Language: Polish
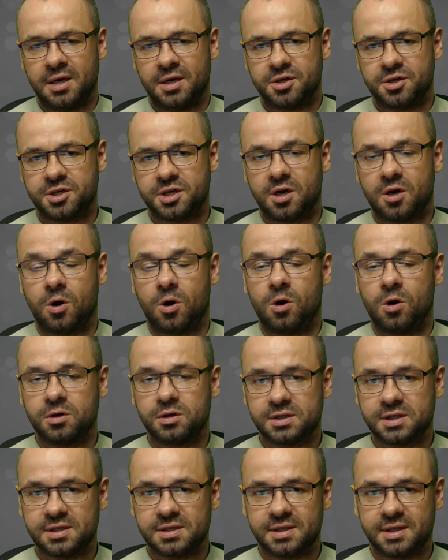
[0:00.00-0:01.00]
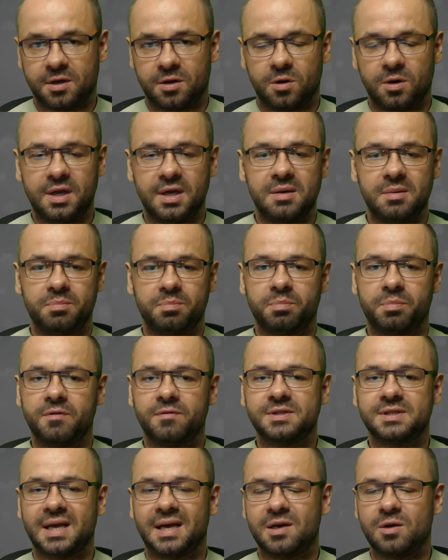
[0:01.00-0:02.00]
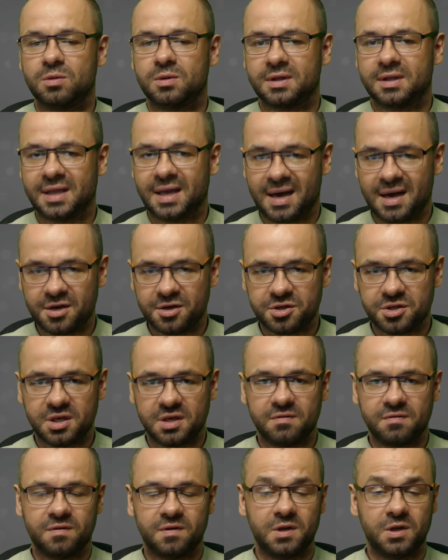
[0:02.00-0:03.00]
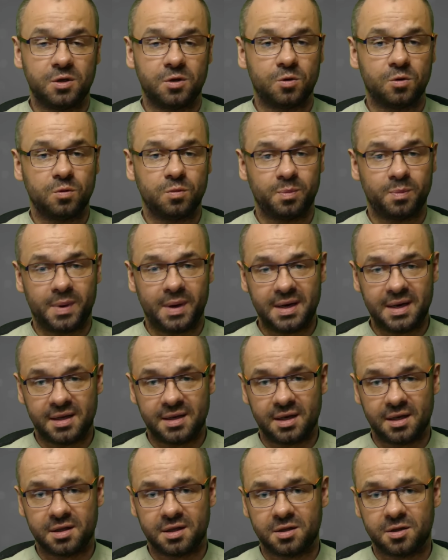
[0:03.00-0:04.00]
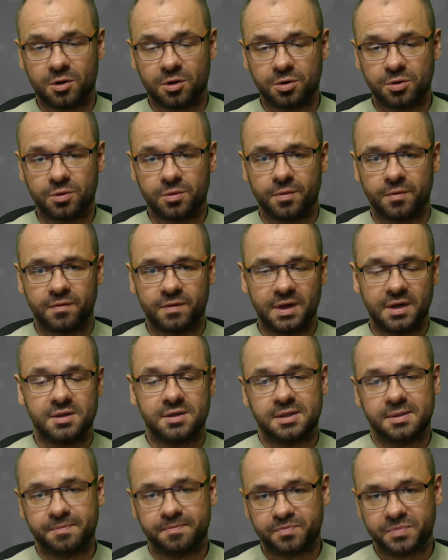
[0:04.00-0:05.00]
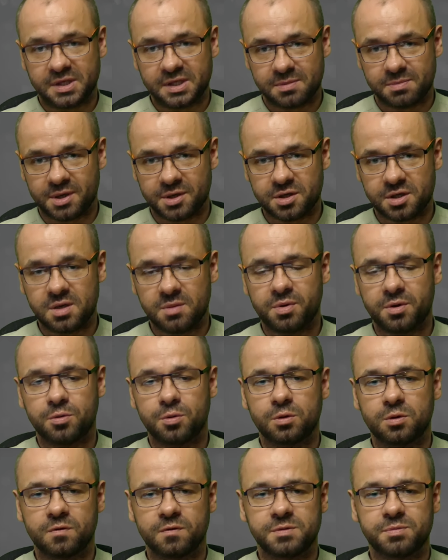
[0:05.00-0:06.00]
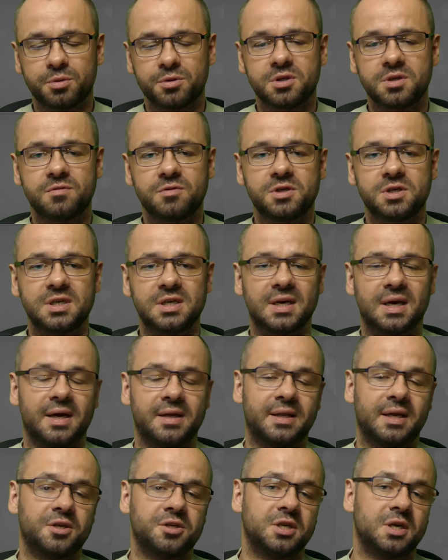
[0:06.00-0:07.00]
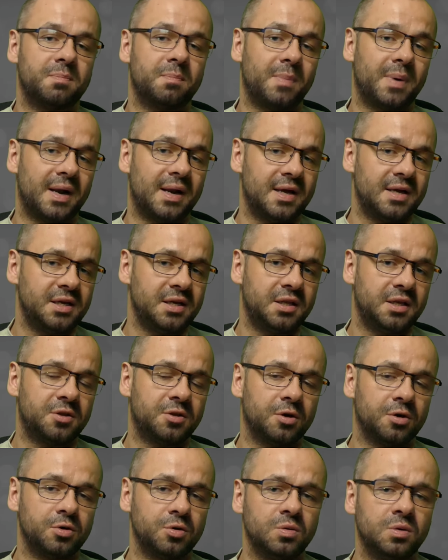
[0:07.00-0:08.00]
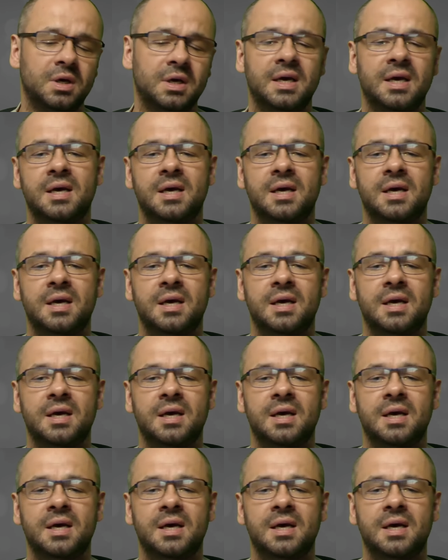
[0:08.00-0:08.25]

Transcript: że oksysterole powstają także w wyniku palenia tytoniu, więc smażenie produktów spożywczych, a także palenie tytoniu